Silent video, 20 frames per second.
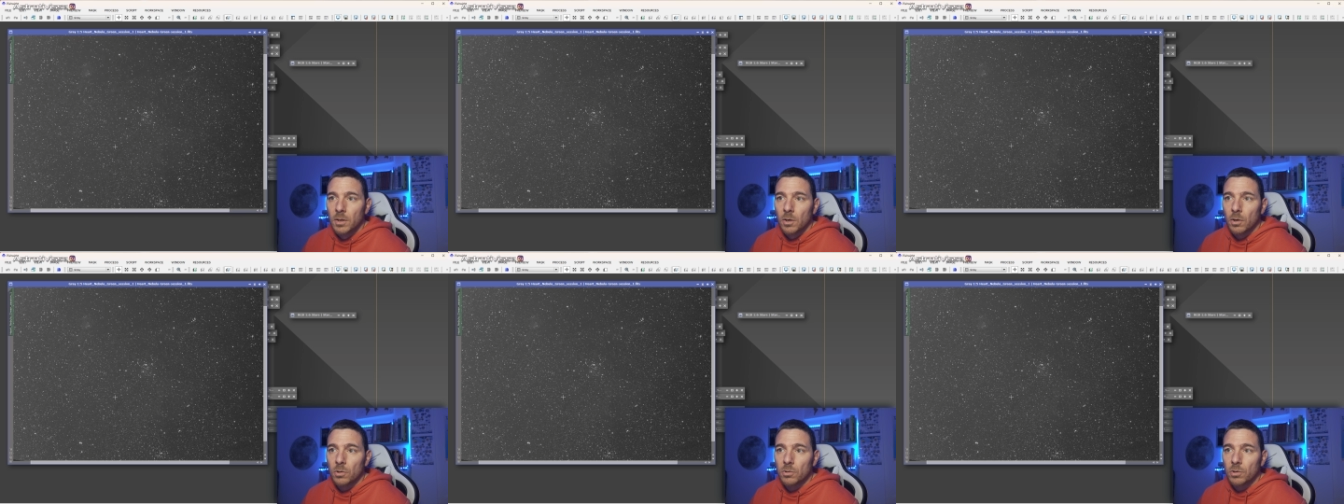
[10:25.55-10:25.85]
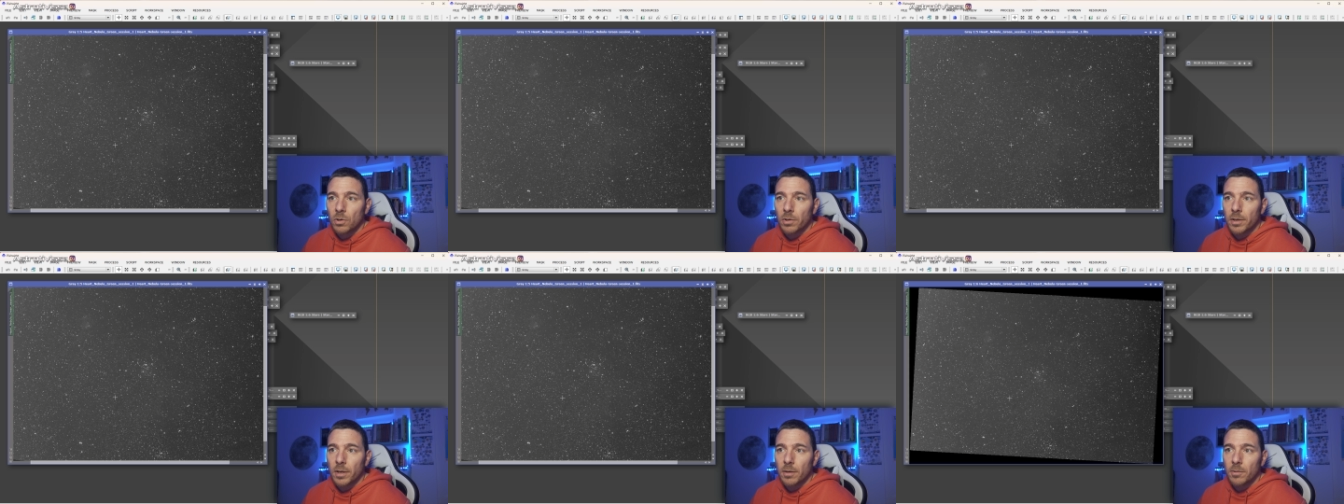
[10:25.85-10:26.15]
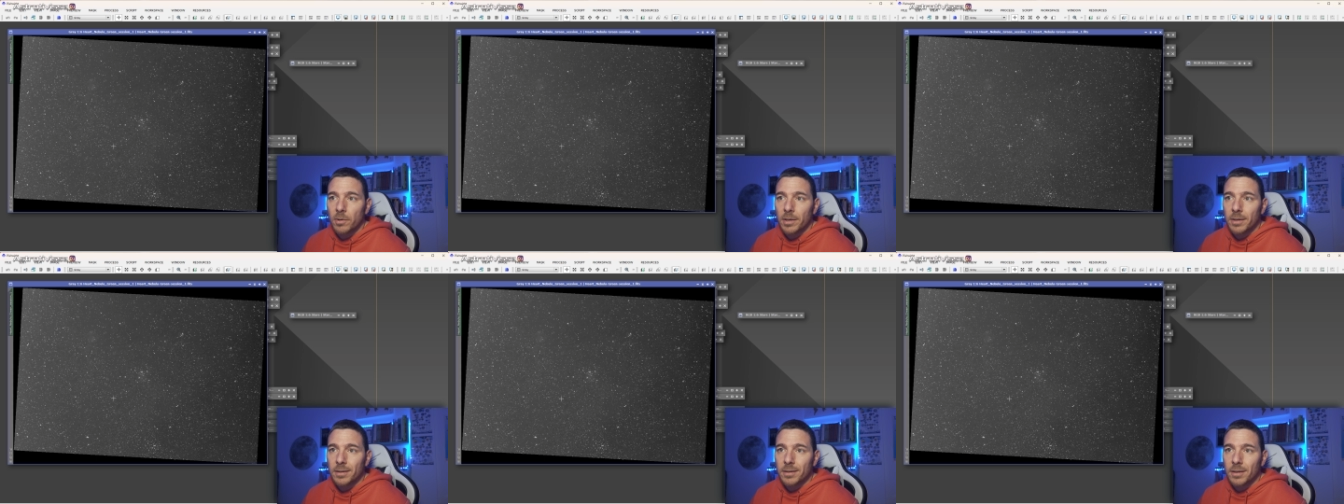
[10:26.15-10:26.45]
Otro día
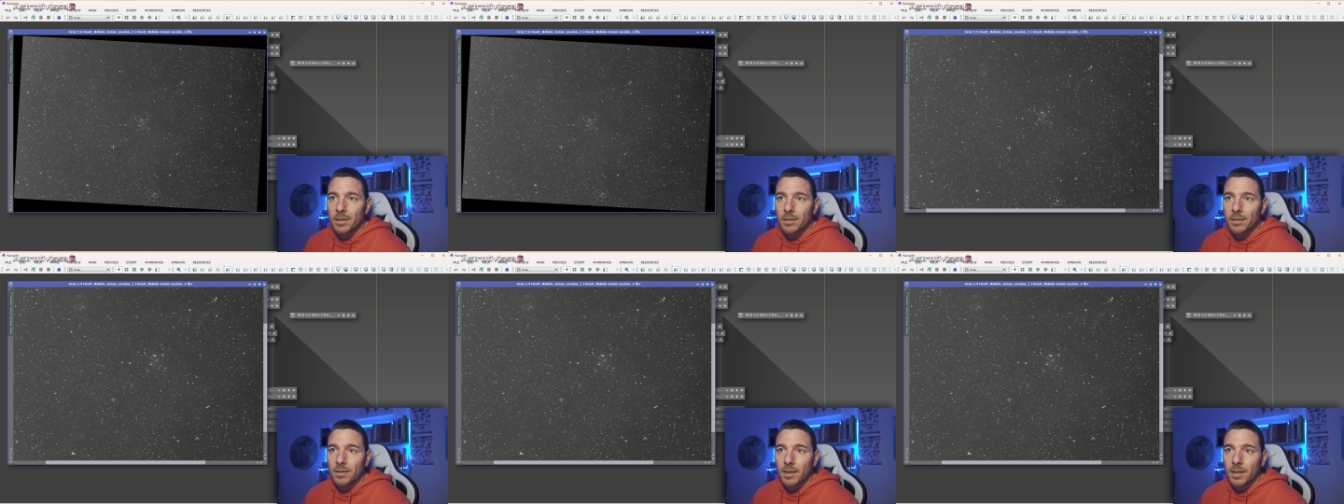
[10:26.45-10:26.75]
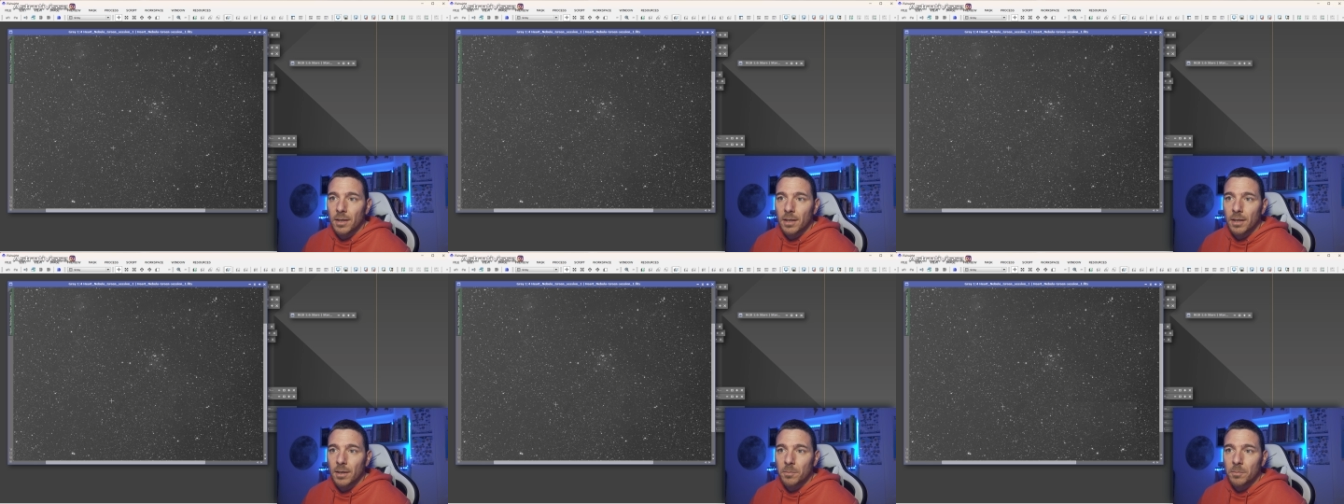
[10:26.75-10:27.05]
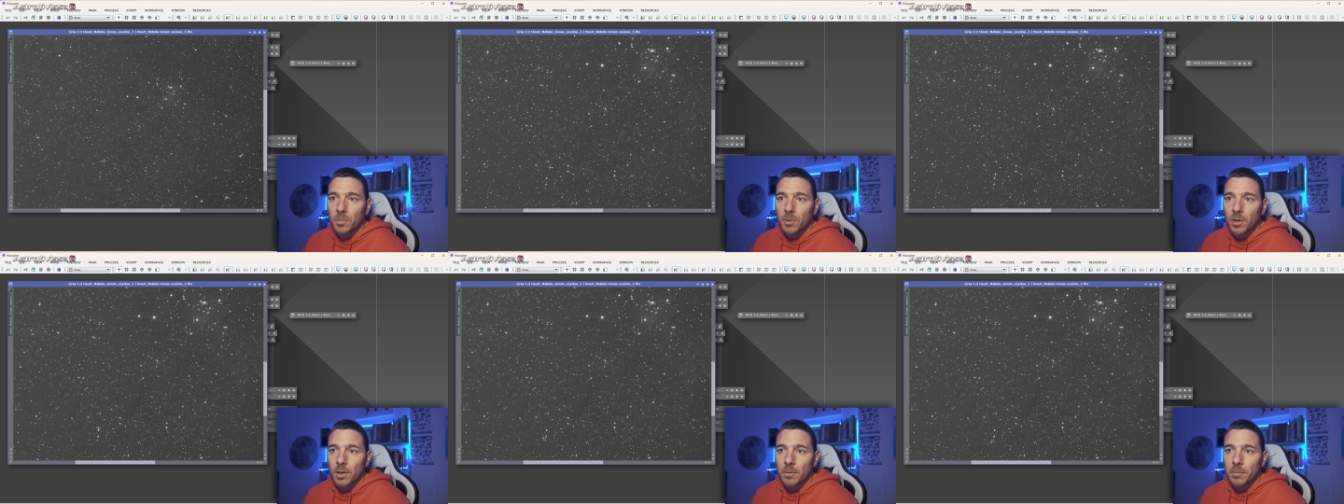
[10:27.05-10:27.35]
voy a intentar
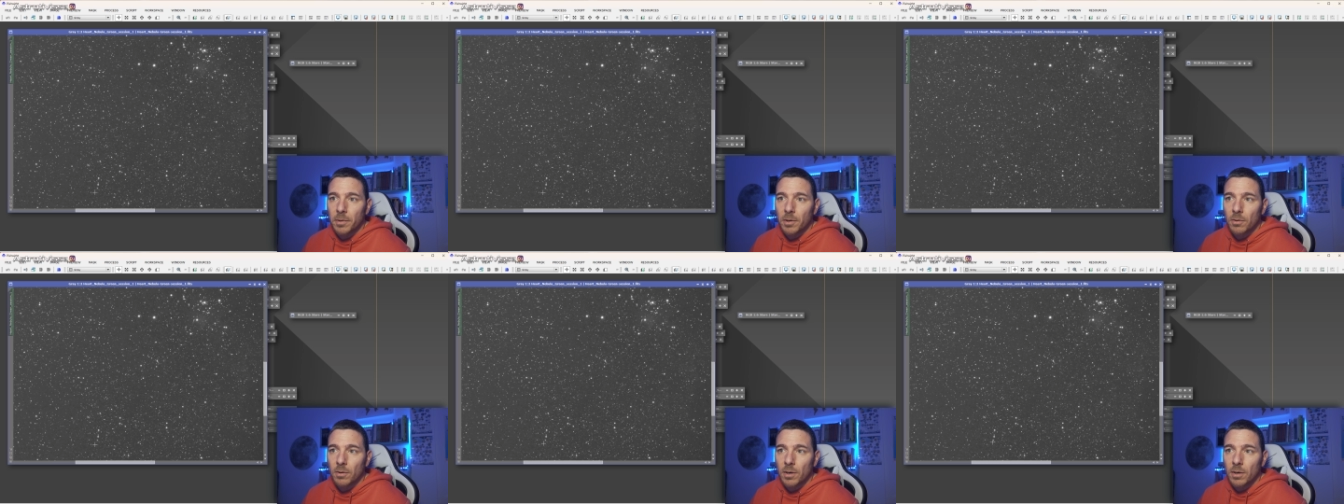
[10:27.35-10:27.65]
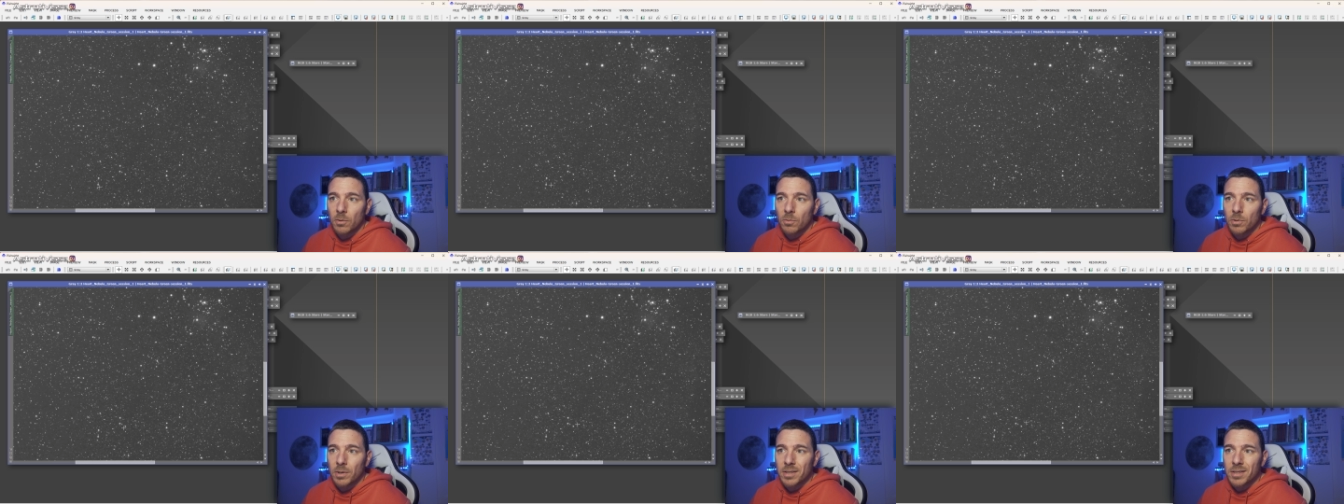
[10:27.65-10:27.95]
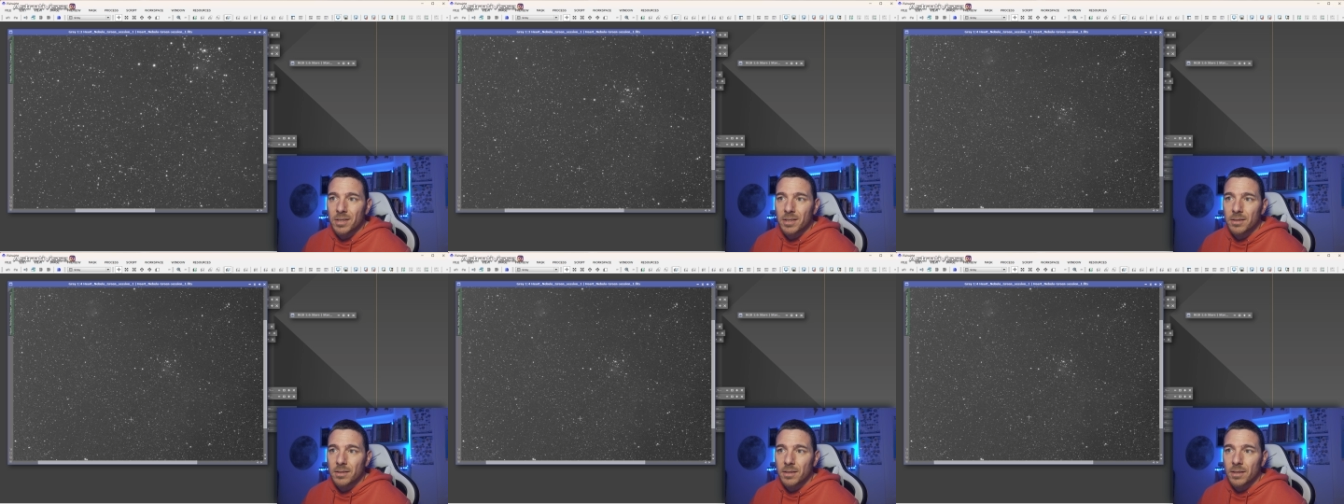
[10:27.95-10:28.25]
ponerme con algunas
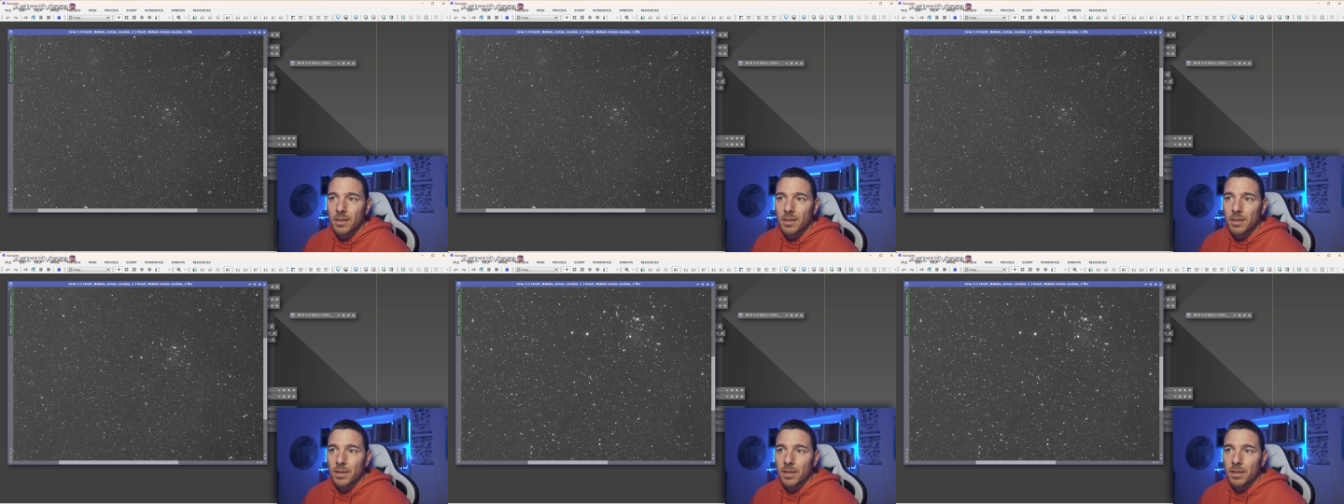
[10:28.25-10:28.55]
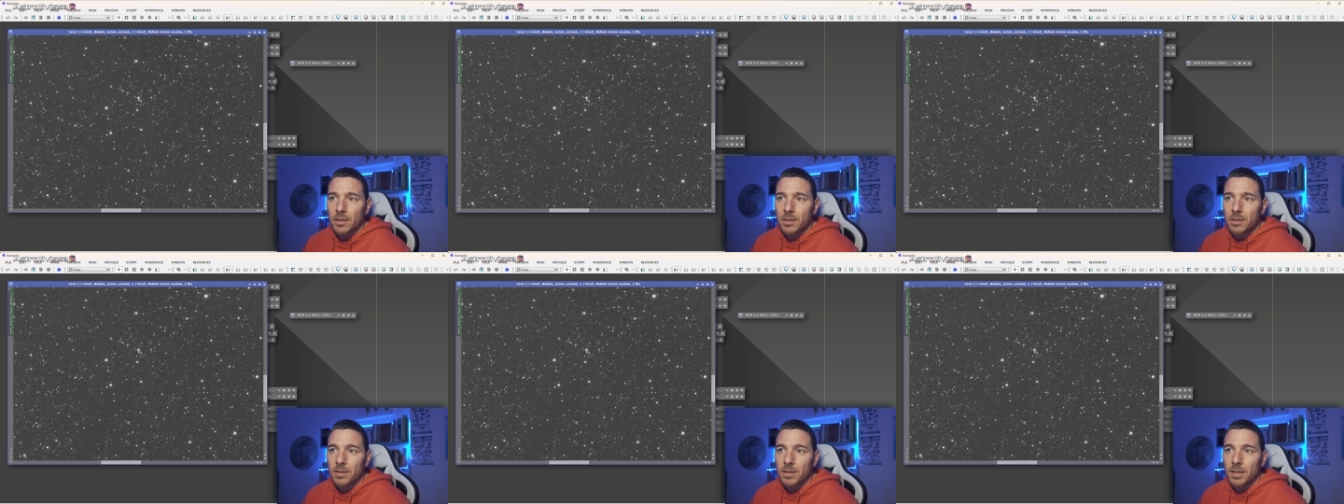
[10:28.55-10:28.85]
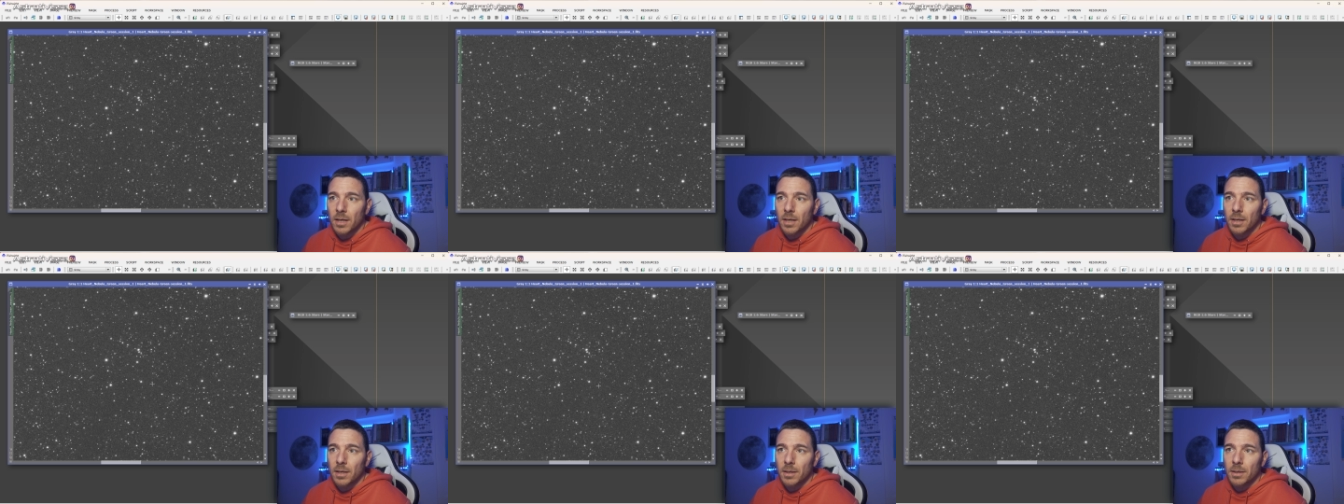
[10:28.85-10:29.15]
estrellas
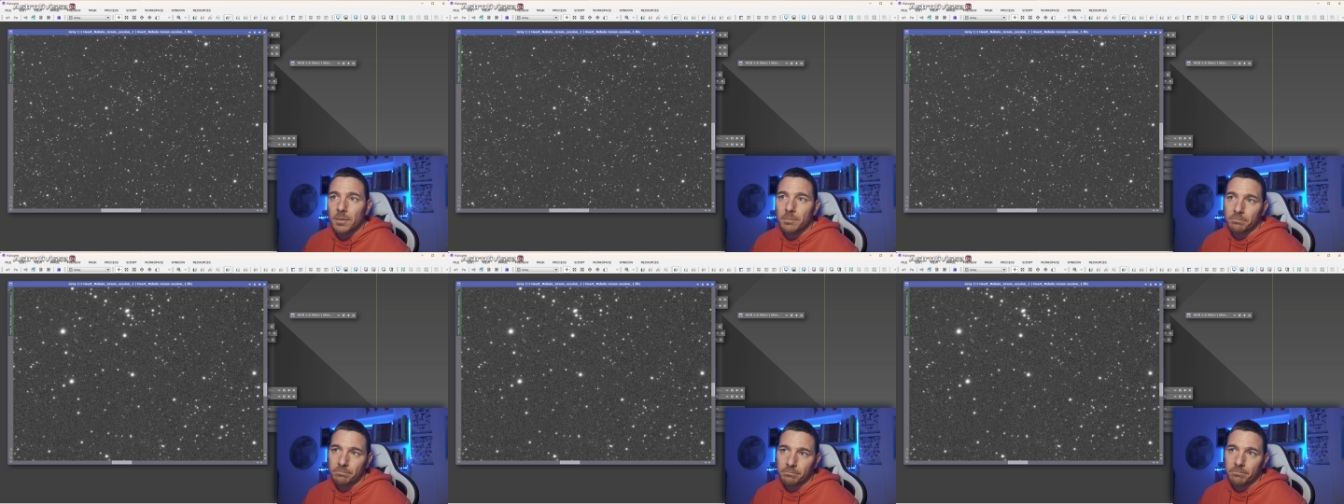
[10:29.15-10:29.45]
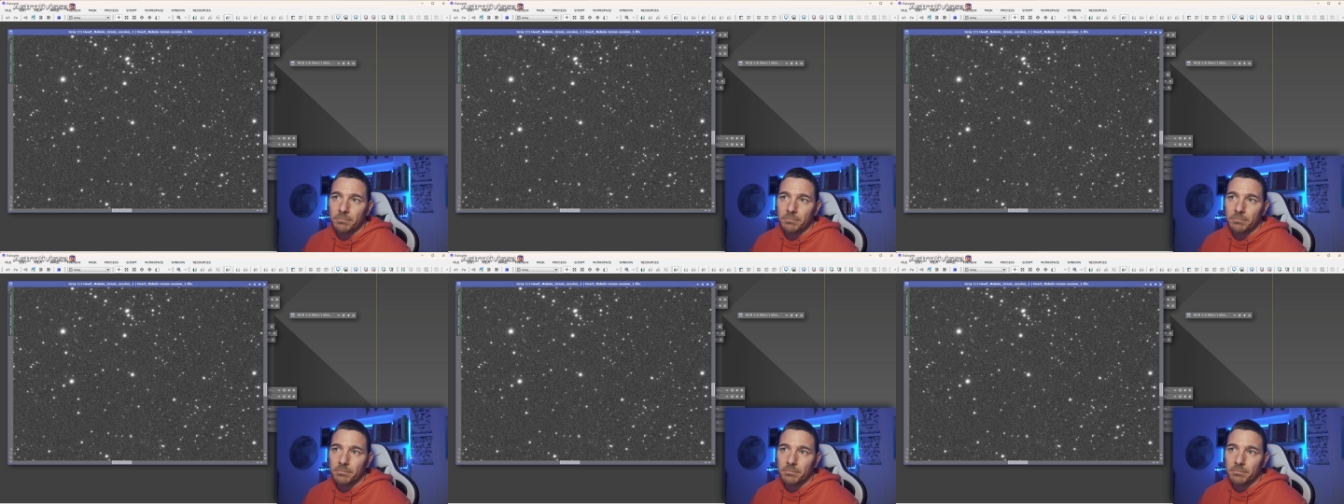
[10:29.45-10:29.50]
ya